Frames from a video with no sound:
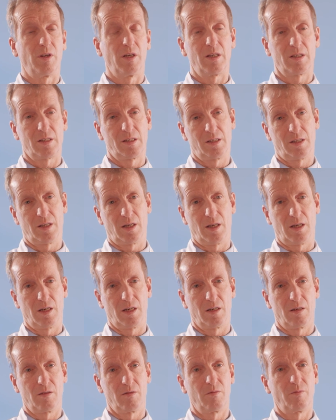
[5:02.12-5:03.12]
wenigstens
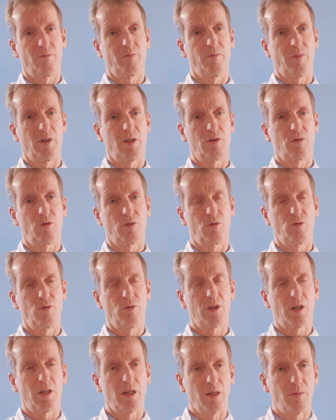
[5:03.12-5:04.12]
eine mit
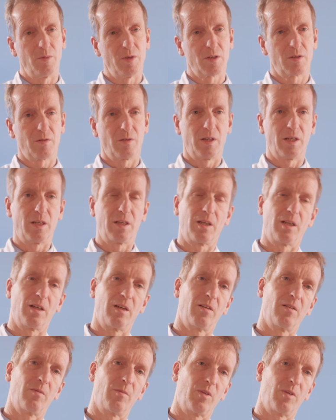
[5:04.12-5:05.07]
guter Lebensqualität